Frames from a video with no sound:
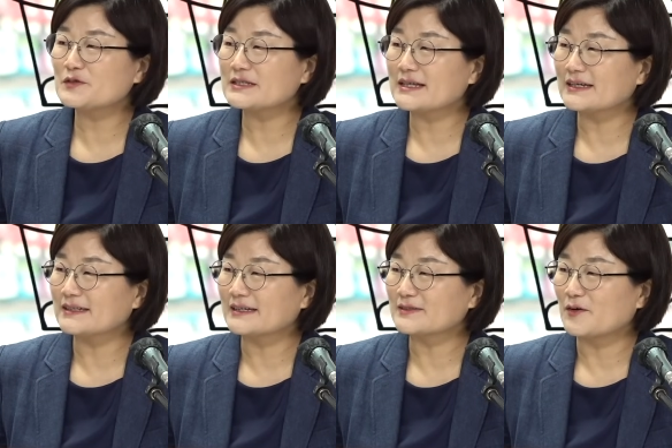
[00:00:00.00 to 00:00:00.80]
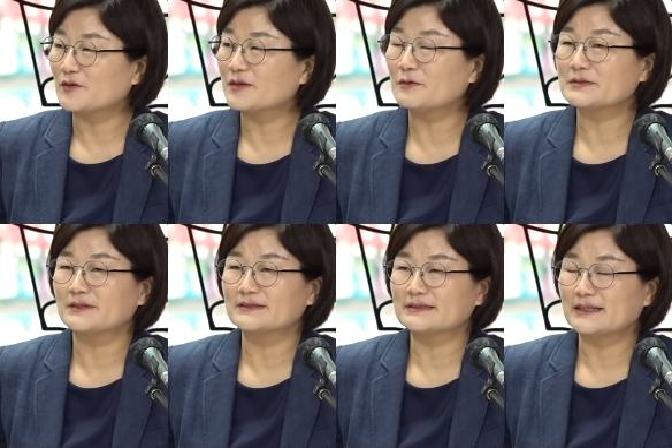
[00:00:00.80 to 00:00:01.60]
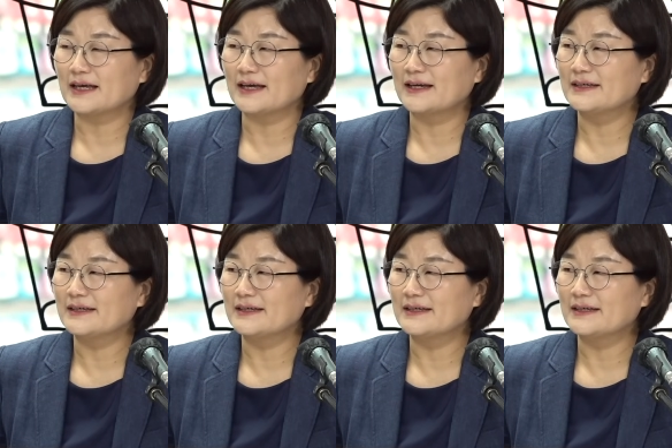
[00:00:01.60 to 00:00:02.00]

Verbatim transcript: 인사이다에서 건너오셨는데, 네.